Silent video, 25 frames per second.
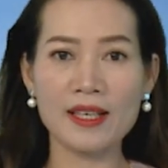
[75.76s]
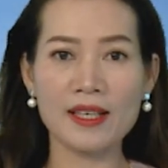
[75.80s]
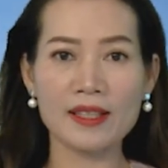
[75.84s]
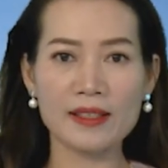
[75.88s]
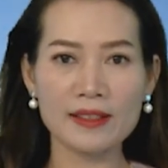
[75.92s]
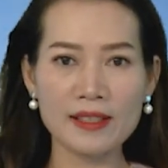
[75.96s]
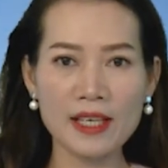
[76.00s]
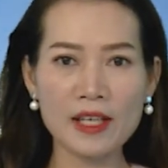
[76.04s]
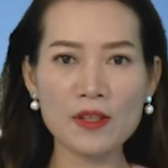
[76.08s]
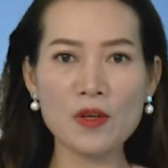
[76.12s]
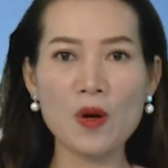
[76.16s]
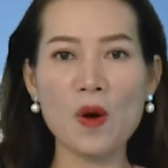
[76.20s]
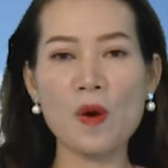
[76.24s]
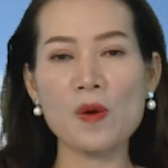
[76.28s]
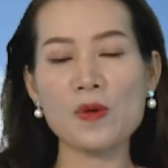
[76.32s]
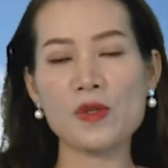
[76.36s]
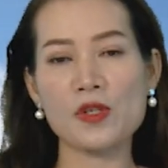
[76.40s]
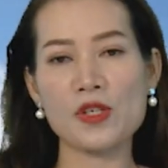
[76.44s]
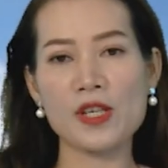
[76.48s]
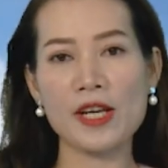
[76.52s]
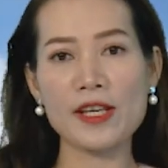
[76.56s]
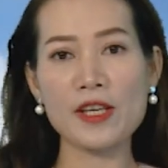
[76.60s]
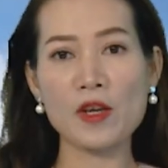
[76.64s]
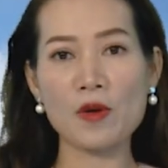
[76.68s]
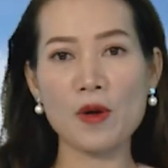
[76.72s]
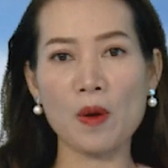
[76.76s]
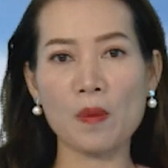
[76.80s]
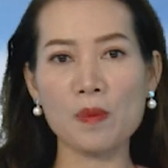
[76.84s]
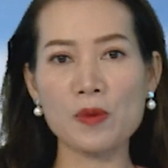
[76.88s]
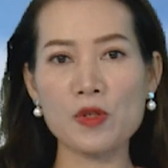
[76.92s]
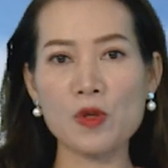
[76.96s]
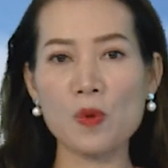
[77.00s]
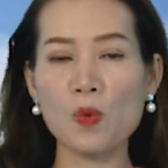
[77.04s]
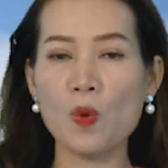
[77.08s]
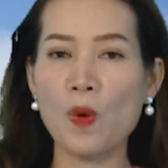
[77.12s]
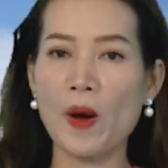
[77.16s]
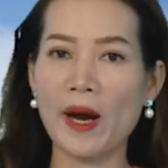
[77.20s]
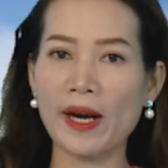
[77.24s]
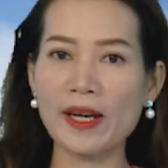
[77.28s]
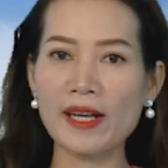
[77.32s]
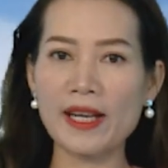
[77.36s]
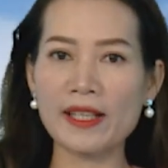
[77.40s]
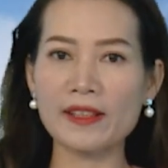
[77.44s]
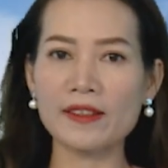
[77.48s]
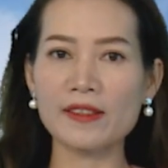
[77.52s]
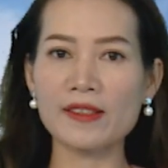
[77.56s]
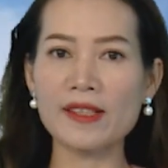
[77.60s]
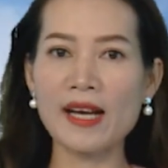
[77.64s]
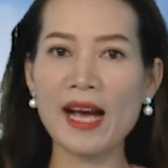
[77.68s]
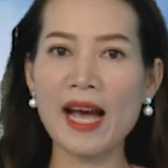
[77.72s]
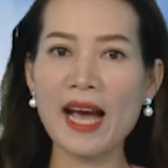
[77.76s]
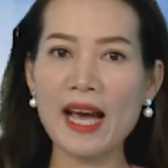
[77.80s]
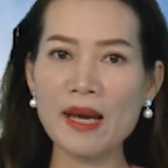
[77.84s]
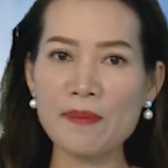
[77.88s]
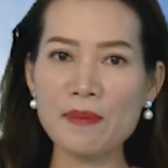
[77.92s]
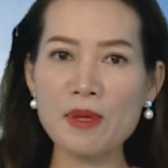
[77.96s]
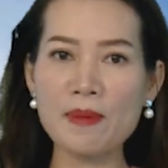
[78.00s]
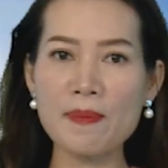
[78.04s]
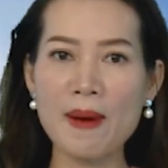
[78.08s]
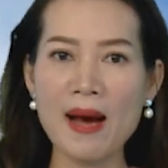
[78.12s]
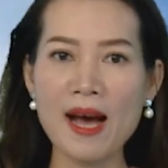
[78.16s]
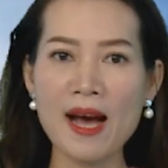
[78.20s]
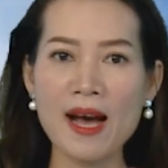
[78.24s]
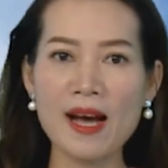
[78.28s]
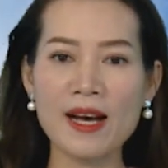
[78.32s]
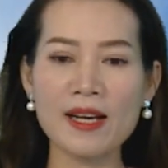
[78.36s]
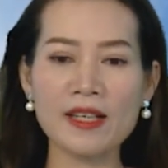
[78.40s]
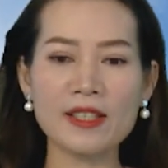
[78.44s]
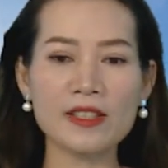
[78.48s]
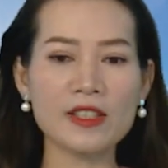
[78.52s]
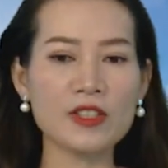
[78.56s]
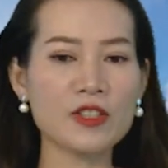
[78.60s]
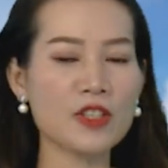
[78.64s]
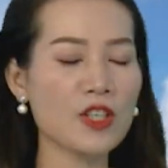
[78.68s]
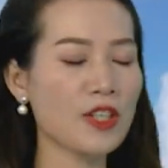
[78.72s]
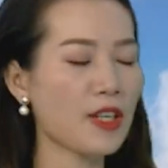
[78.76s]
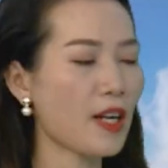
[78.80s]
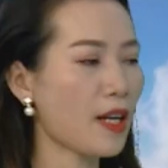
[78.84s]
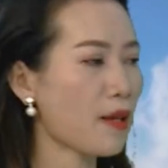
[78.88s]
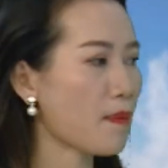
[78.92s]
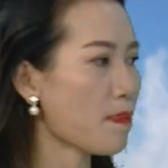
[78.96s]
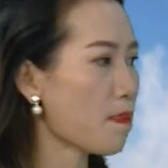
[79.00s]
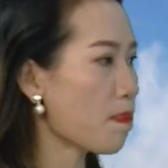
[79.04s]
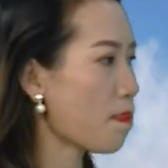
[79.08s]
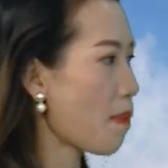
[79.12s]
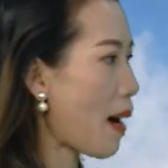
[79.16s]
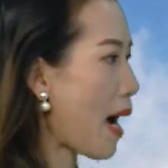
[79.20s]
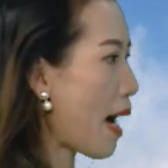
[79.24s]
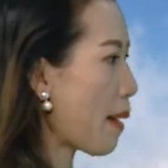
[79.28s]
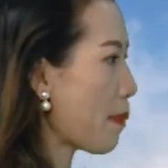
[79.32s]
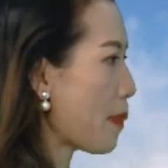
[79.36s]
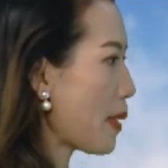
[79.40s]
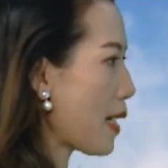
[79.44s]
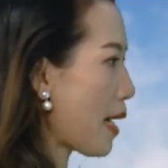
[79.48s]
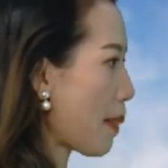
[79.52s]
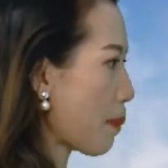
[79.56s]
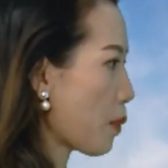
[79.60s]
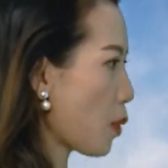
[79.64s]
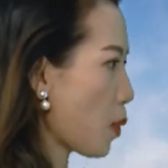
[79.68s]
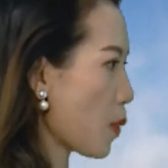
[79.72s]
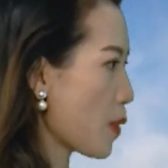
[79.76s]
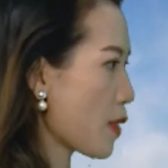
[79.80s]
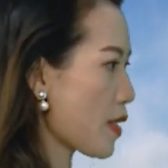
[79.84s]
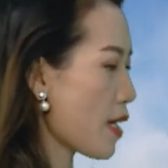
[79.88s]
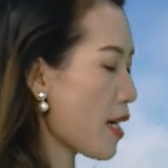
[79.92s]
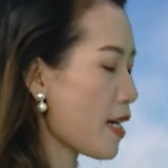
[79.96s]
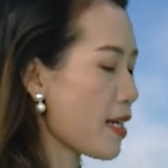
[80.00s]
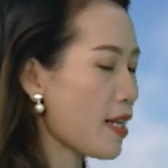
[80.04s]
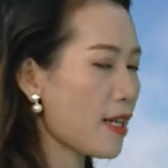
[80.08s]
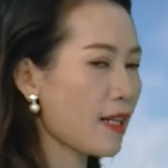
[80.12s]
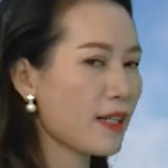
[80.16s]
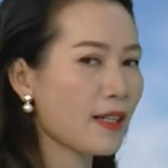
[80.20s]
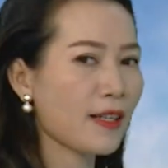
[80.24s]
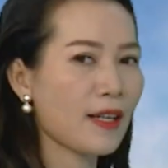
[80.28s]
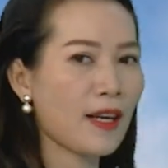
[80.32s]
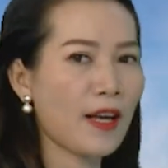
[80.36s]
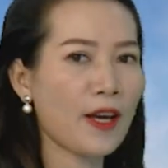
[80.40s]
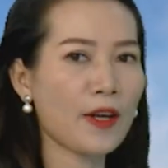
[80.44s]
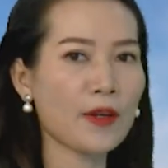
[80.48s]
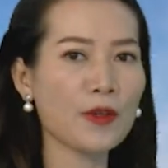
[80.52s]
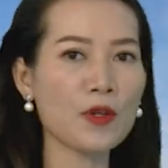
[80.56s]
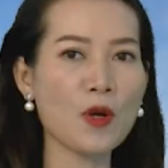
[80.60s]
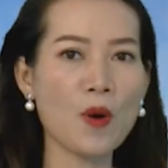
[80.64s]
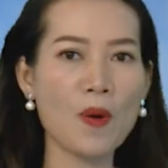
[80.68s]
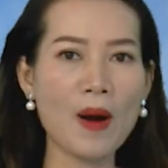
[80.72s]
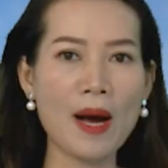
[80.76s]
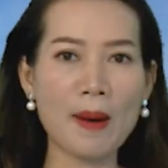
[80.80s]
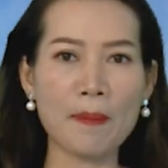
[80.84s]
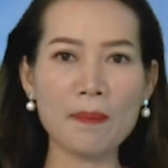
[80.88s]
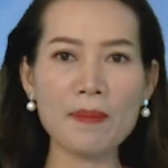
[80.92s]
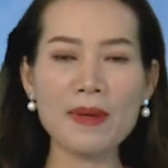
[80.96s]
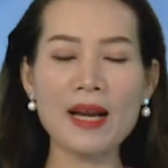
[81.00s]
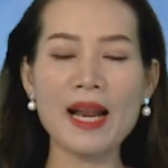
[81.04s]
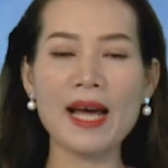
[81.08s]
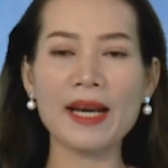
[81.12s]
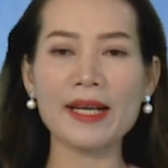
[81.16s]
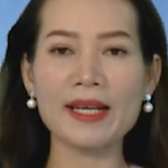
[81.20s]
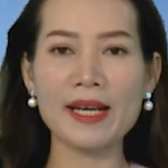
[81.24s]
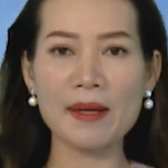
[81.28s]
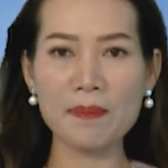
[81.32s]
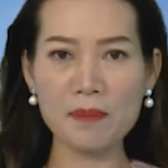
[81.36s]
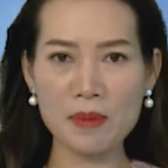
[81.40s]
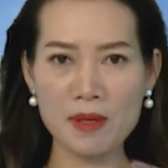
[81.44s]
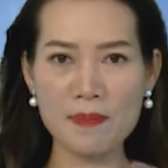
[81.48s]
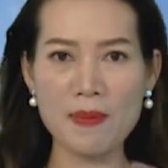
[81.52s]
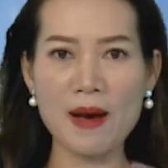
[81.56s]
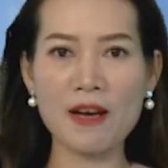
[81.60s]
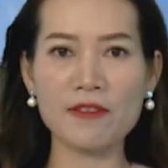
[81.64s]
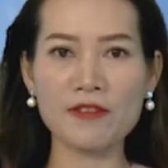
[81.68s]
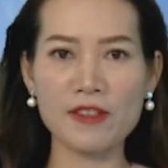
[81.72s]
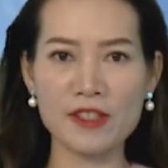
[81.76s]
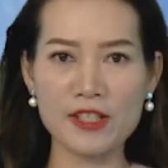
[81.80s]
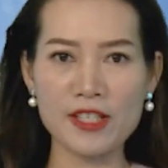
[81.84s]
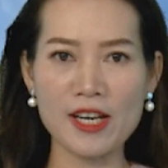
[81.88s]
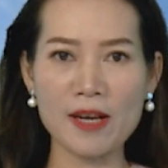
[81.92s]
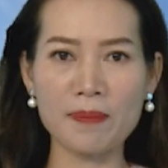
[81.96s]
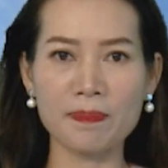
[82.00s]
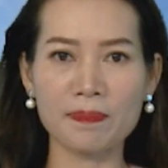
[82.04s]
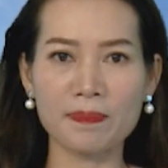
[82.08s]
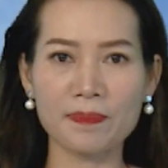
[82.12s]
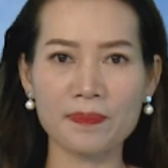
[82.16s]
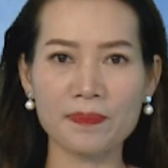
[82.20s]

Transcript: Nhiệt độ sẽ dao động trong khoảng là từ hai mươi ba cho đến ba mươi lăm độ C, độ ẩm là năm mươi ba phần trăm.